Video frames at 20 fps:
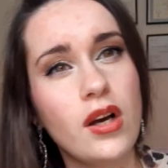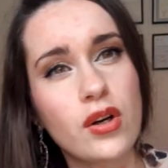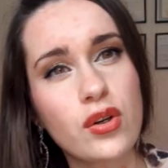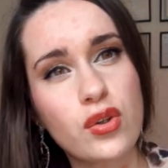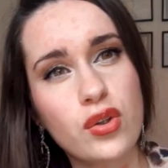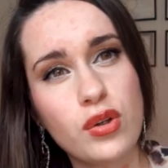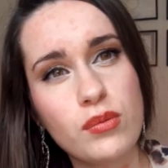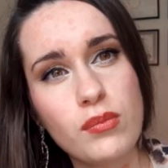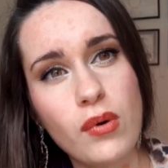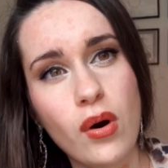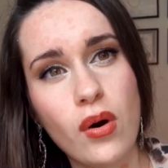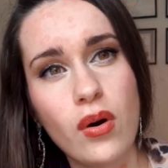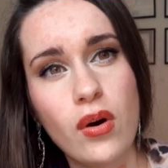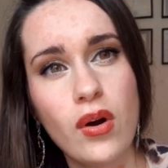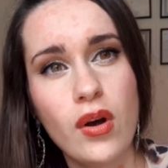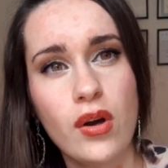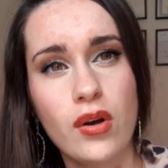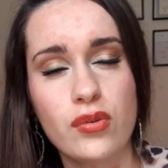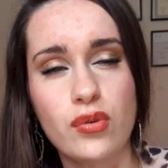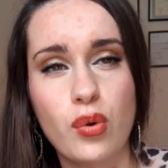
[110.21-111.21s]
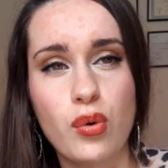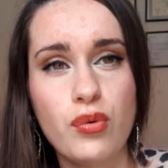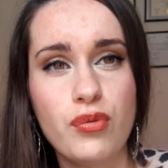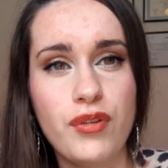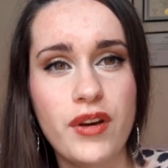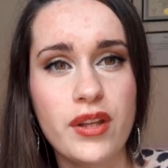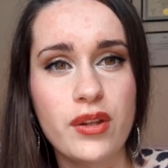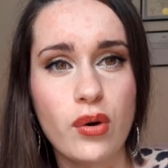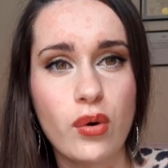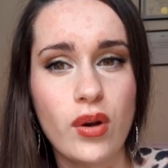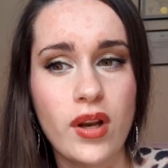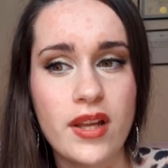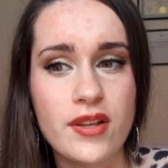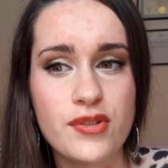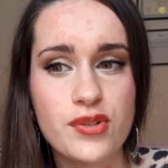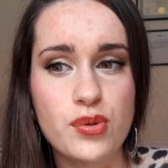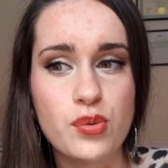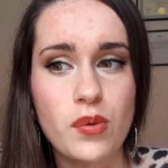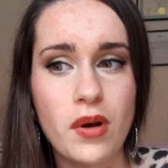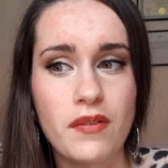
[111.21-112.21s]
comment trouver une
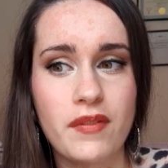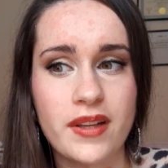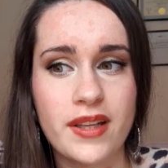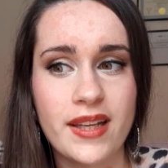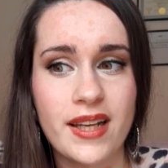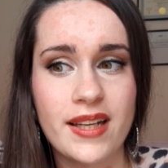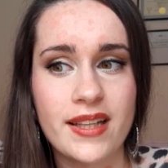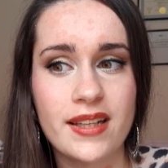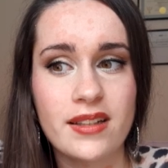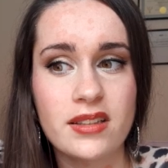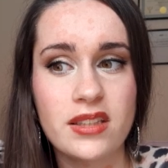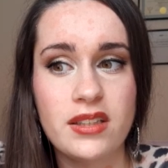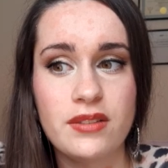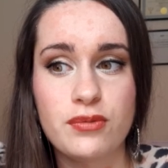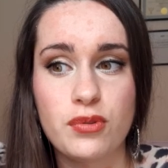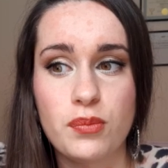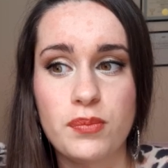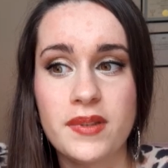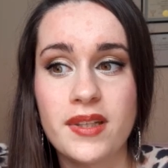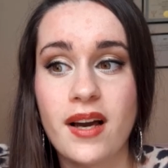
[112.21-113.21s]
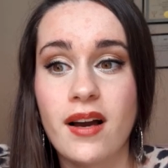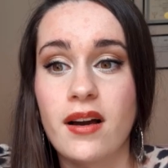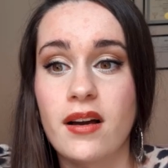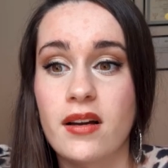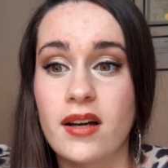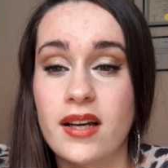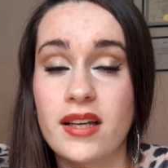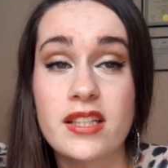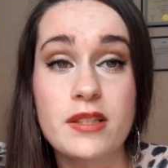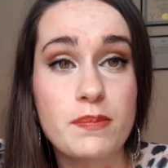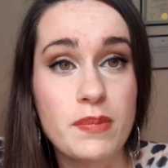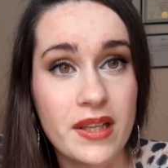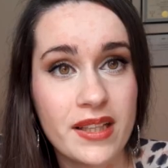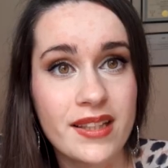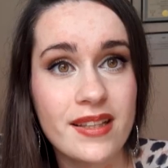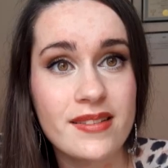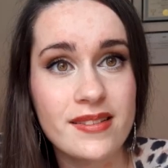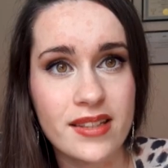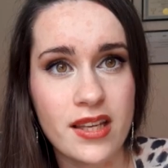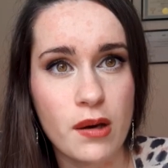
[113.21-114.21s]
relation avec quelqu'un qui veut bien
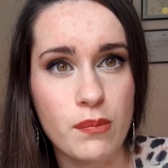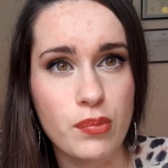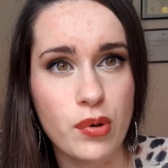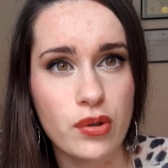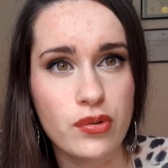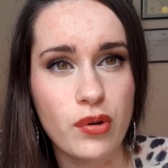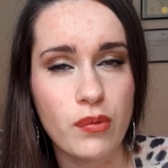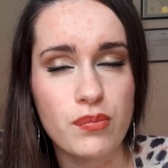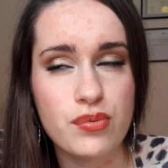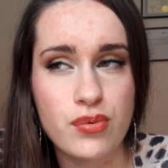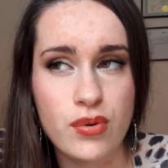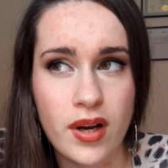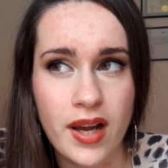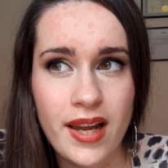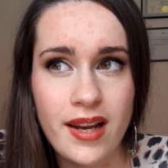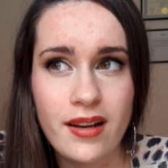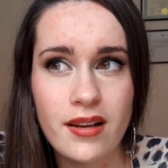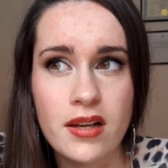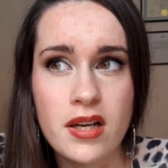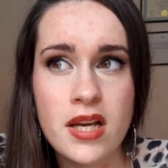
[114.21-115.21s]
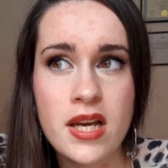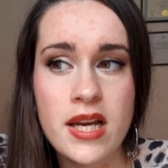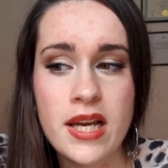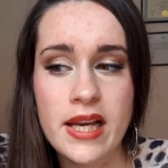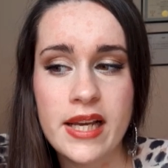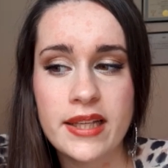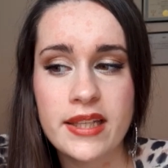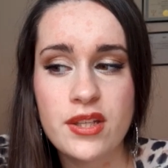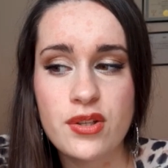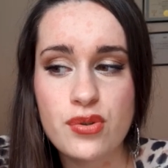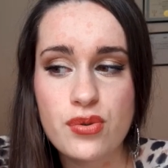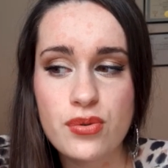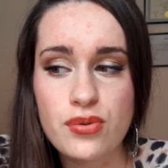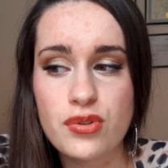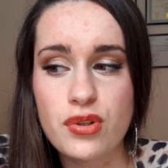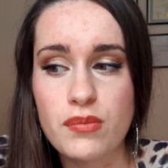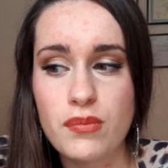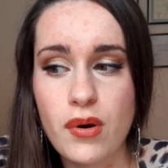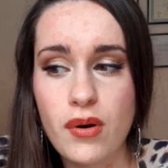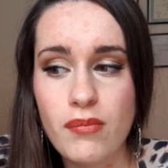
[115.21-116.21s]
respecter ce qui est important pour elle et qui
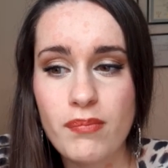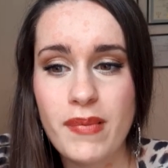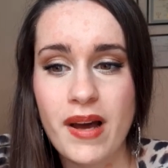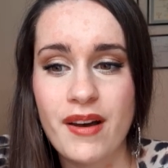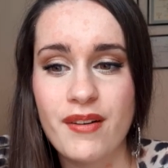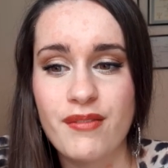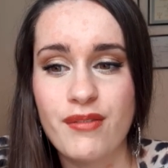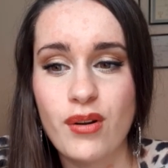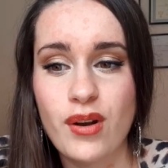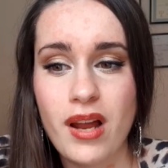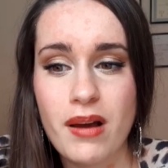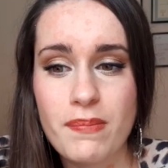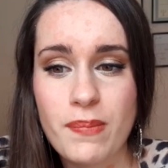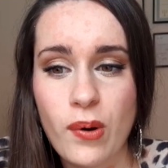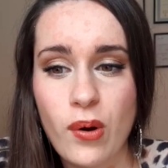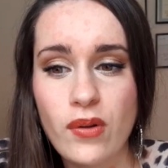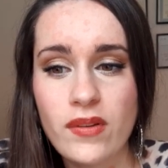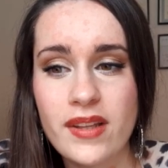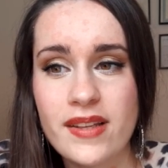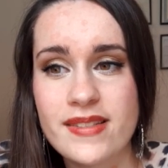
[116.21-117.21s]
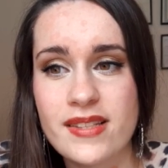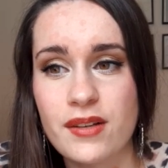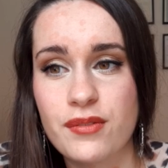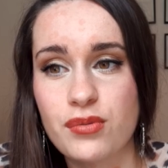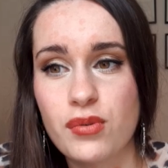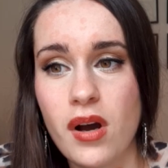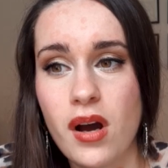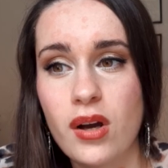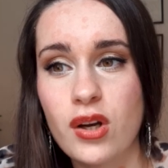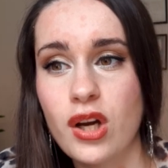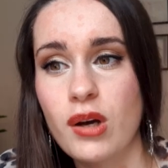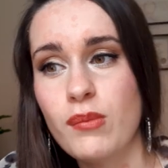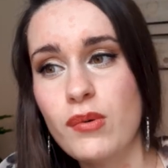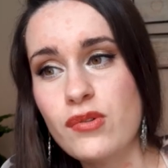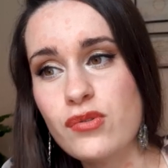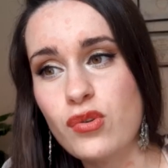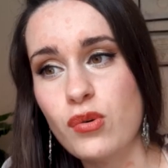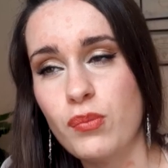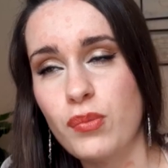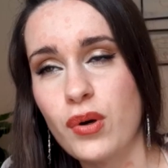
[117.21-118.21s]
justement bah, veulent apprendre à savoir comment
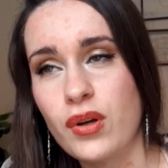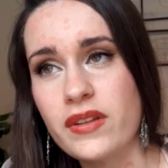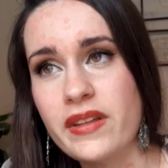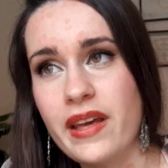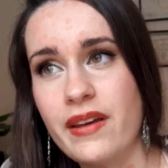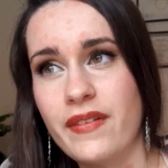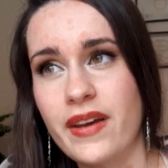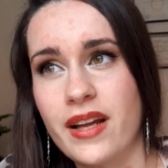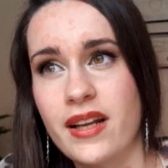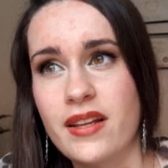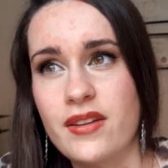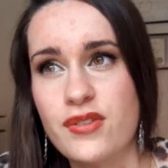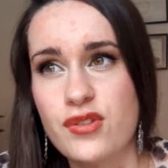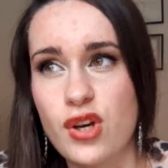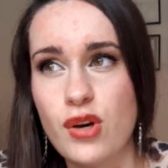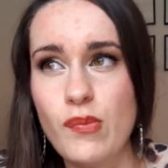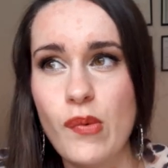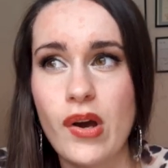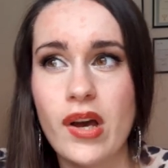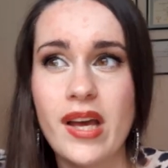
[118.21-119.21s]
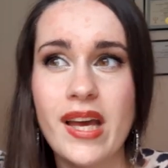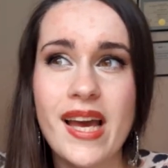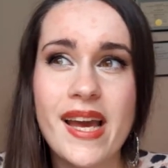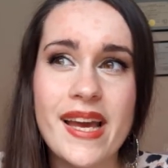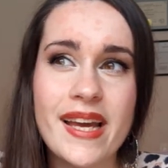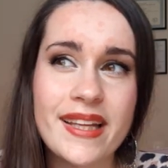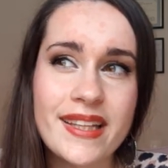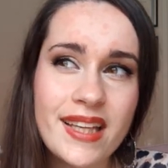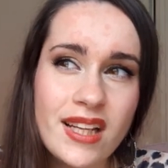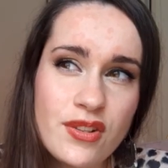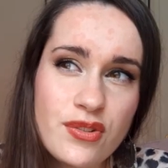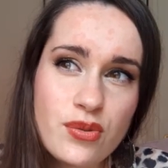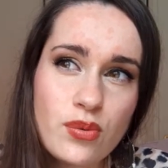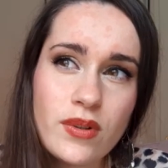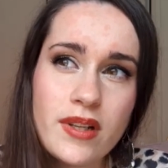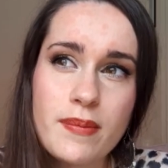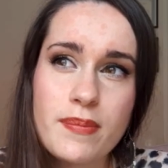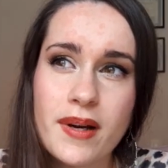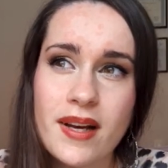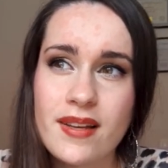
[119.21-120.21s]
se comporter avec les hommes et quels sont
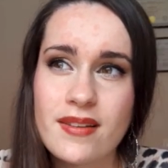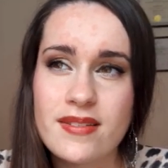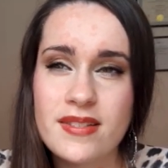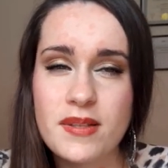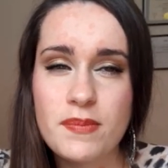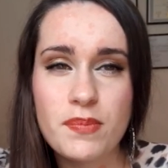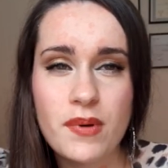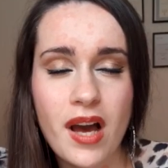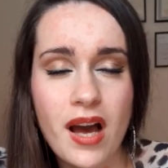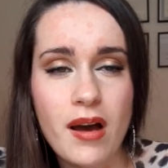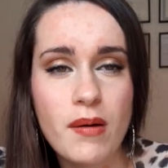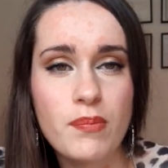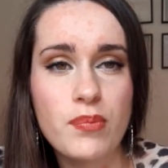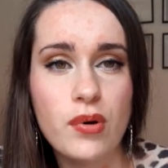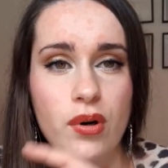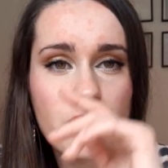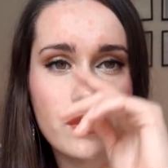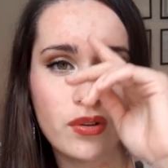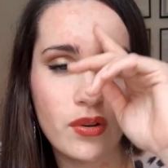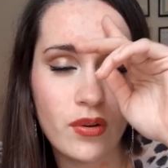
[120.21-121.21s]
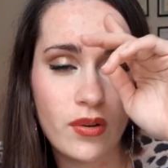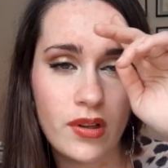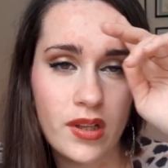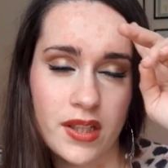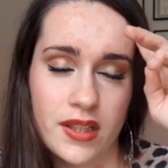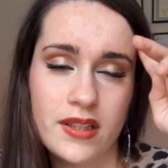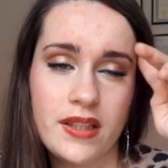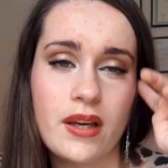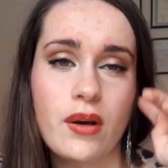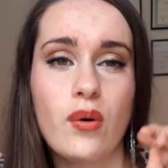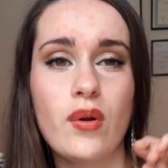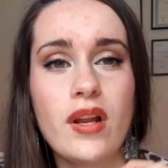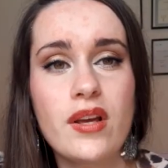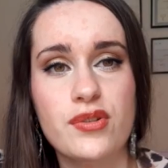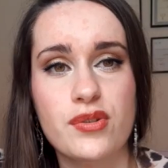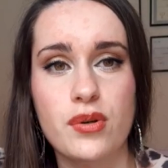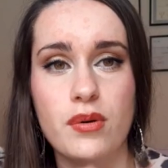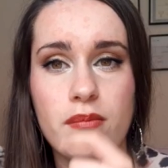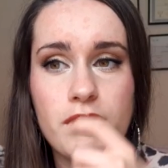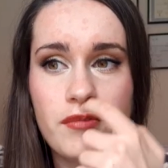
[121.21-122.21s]
les principes importants des
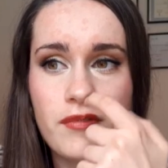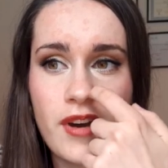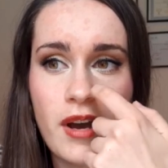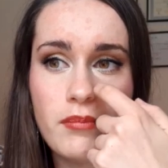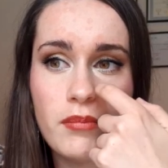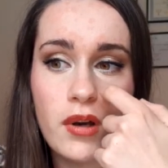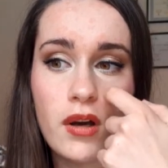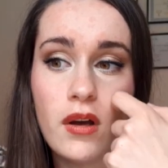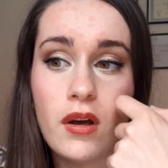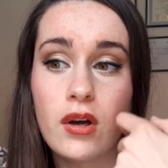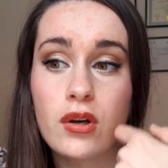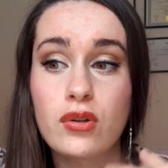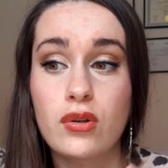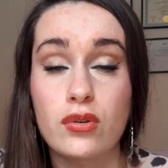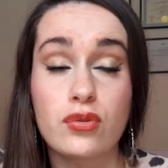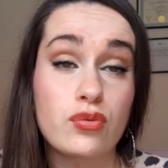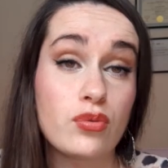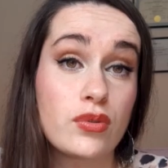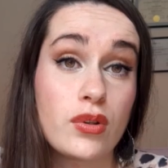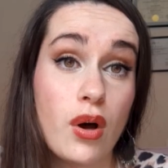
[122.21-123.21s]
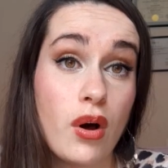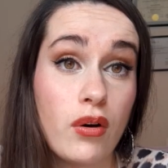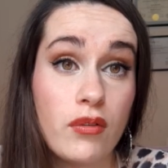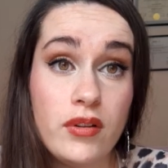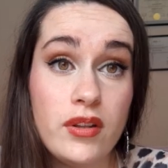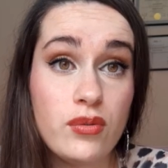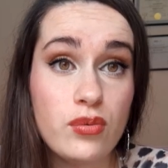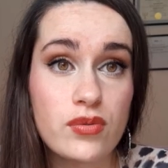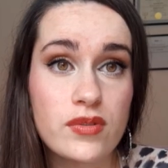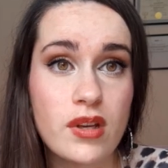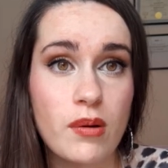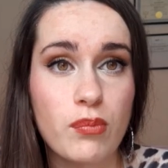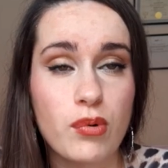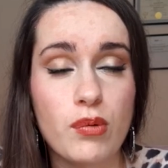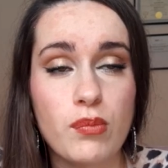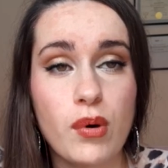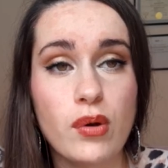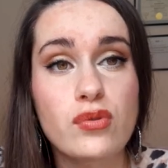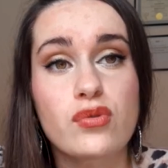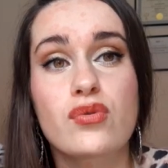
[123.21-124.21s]
relations hommes-femmes quand on a envie tout
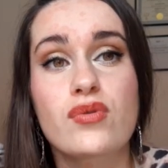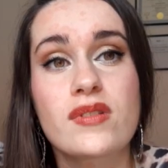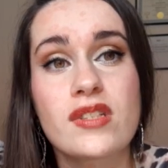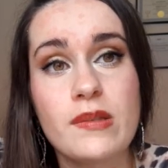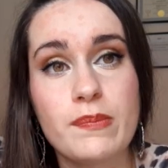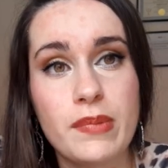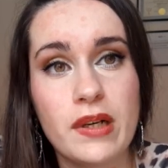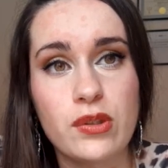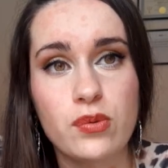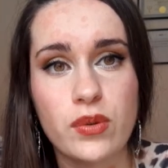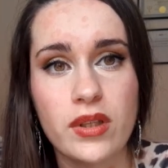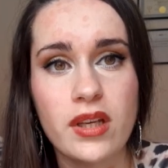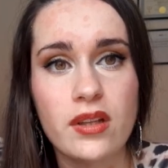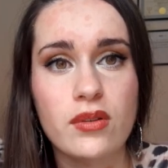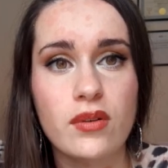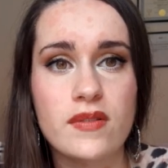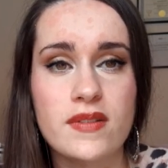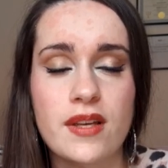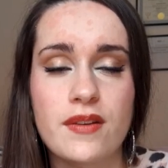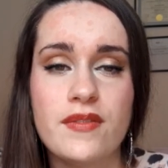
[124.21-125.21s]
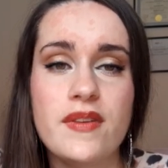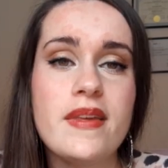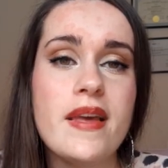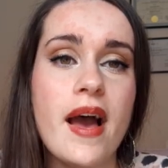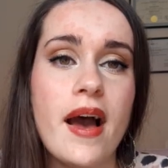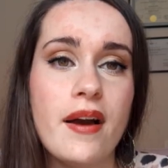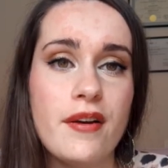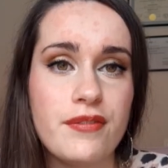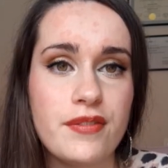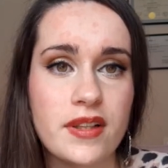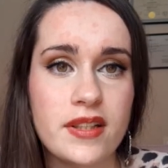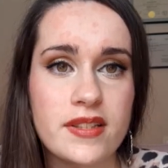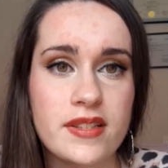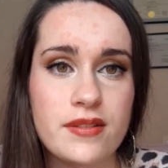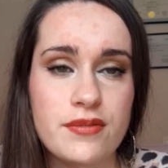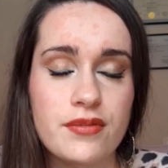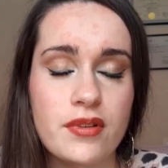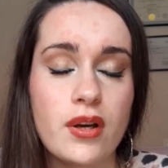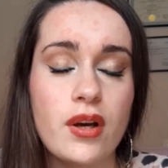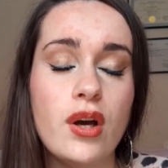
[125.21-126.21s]
simplement de s'épanouir dans sa vie
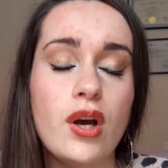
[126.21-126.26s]
affective.